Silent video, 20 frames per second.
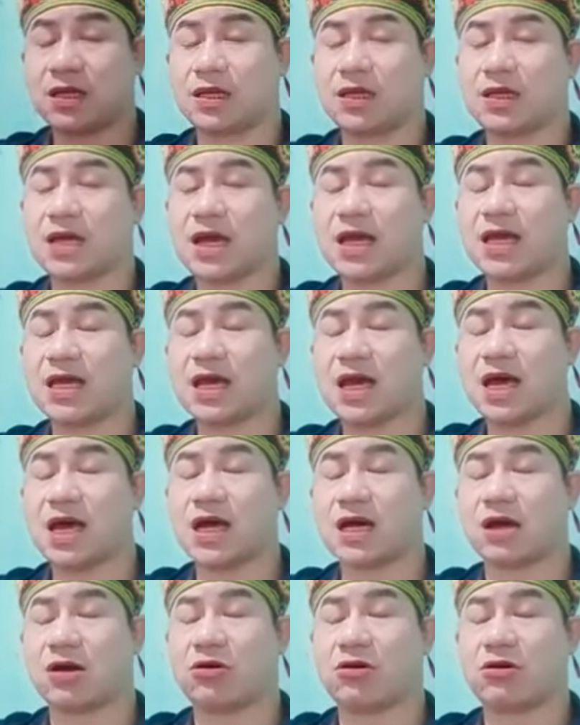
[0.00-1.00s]
thấy à.
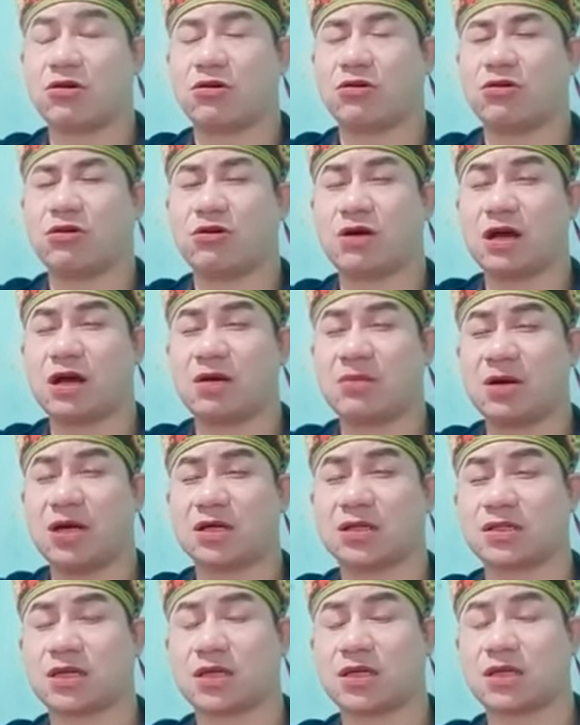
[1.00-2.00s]
à, cầu à, bước
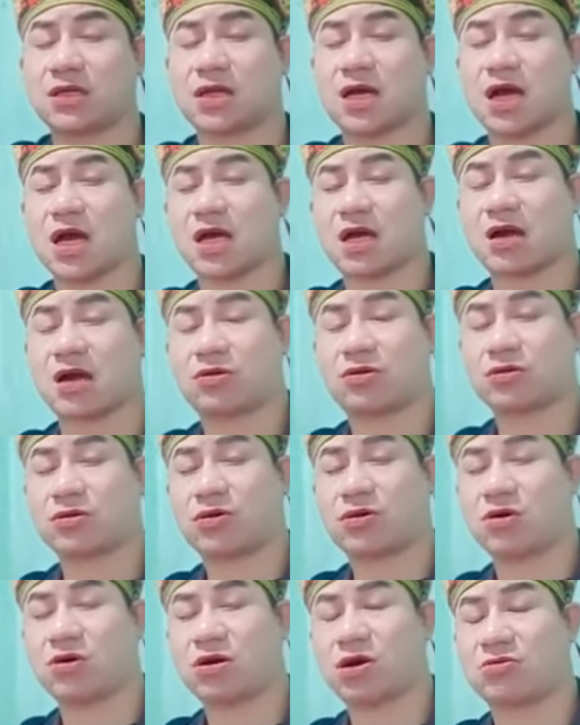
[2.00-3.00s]
chân cầu
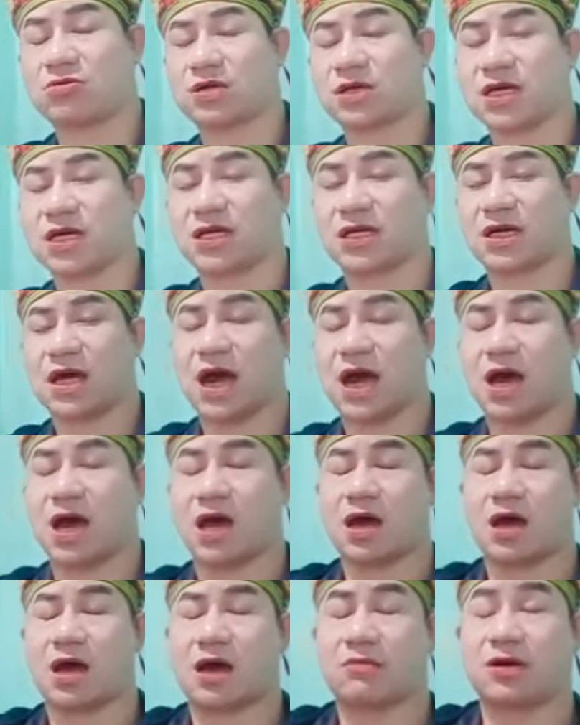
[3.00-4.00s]
tổ công kinh
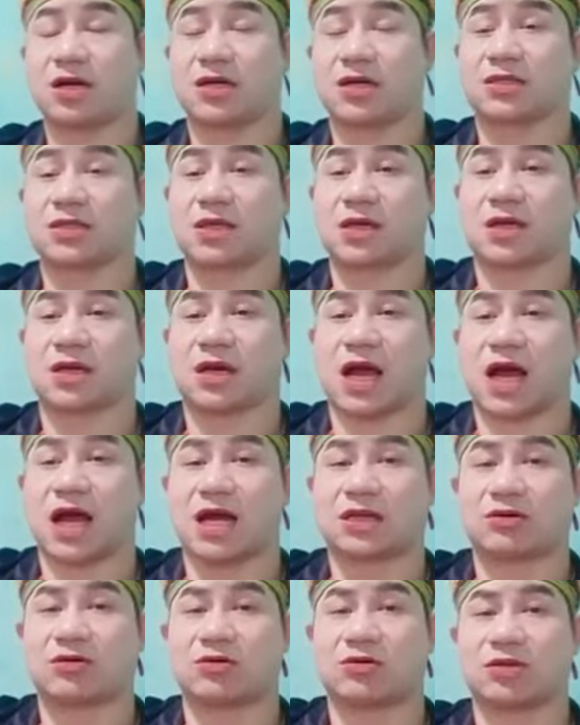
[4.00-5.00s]
cả bước chân
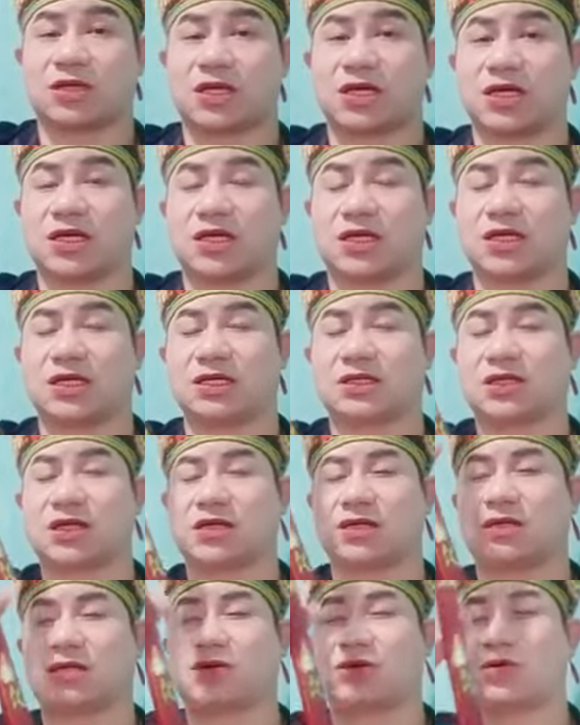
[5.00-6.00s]
ca tu ti kinh
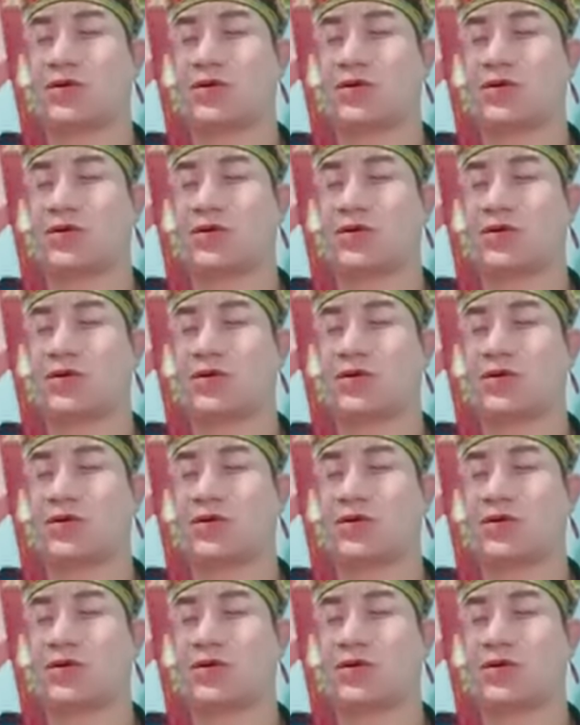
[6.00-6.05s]
tưng